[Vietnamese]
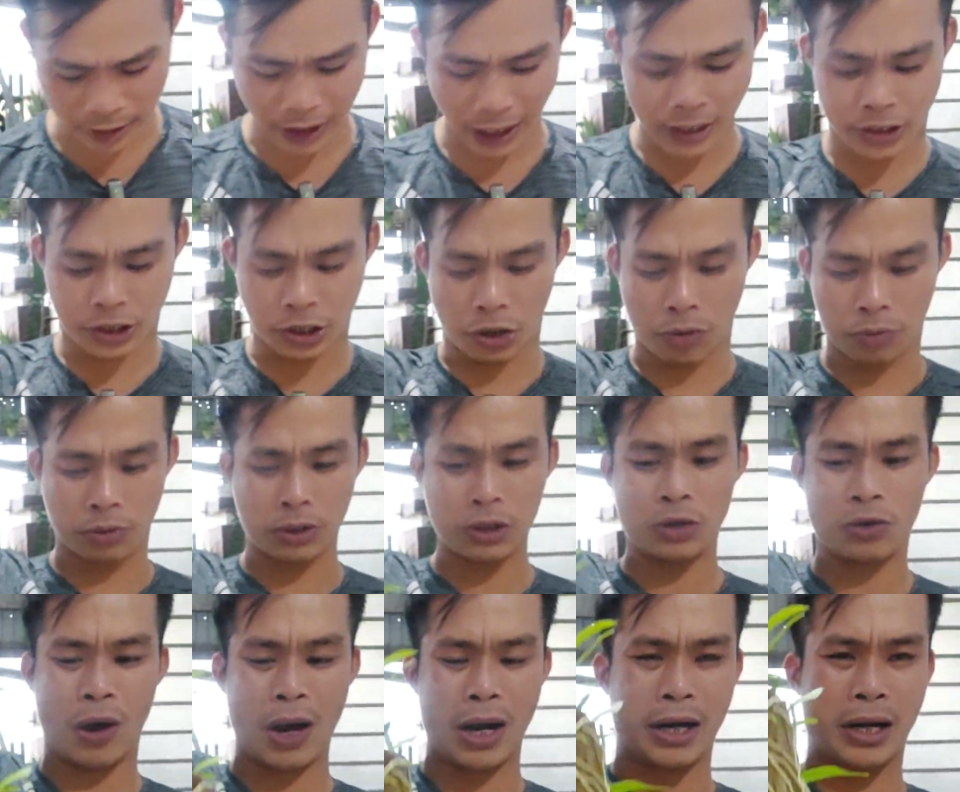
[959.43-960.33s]
người ta trồng
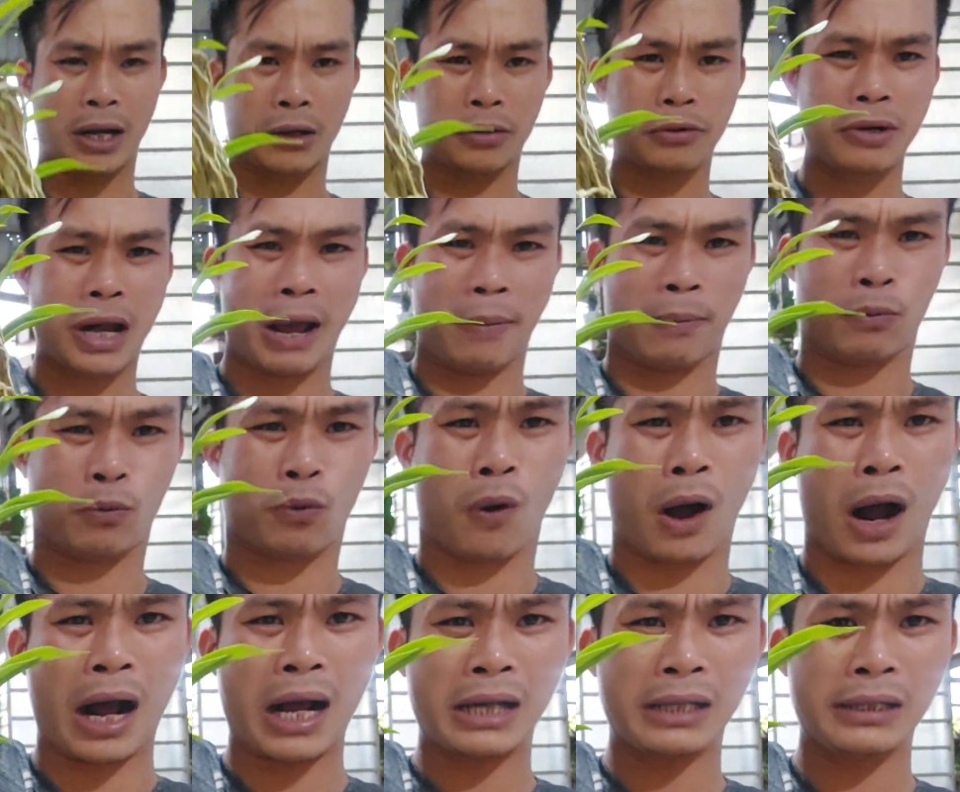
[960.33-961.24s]
cái loại này nó đẹp
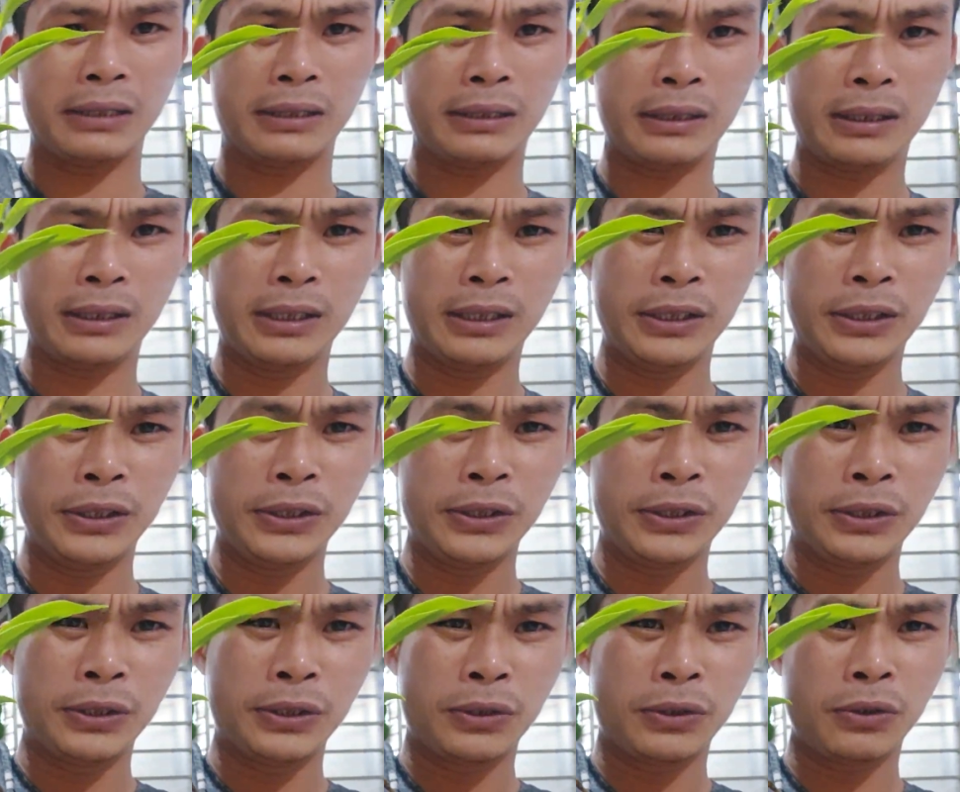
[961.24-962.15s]
quá
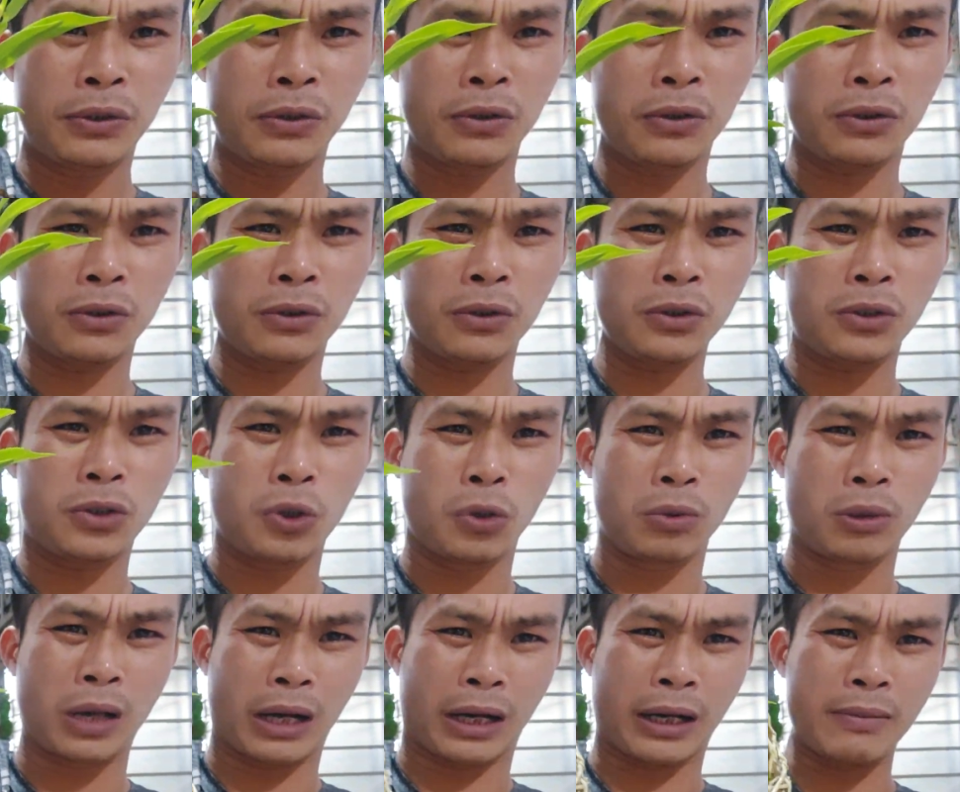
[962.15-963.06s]
nó nó nói
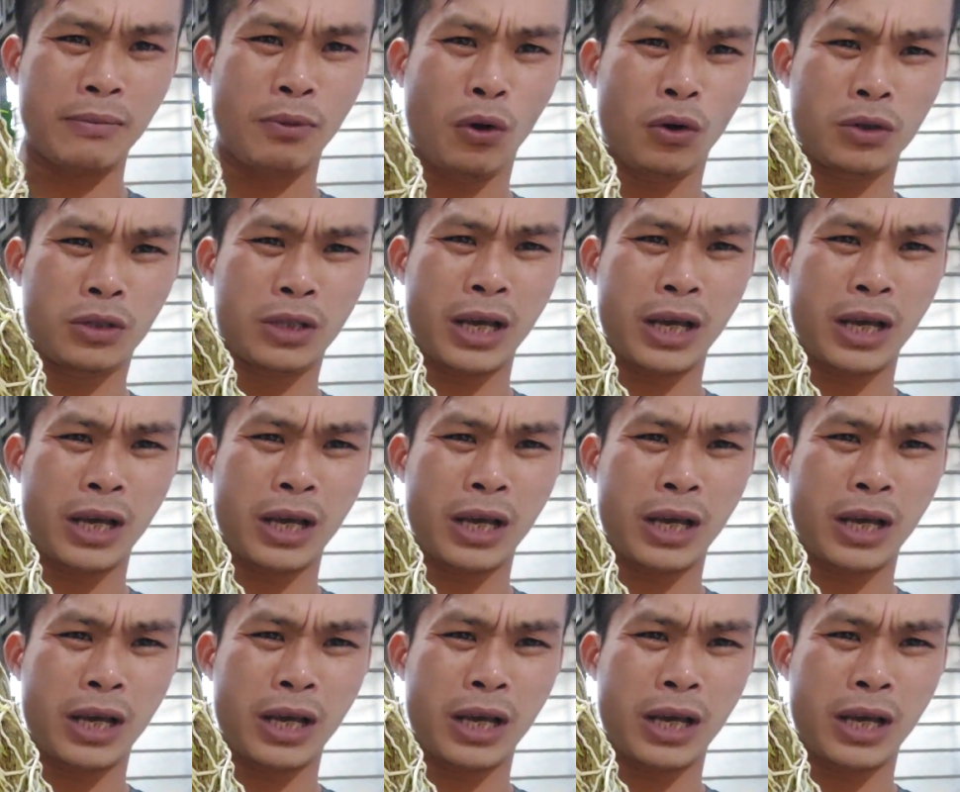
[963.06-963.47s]
chung là cái bộ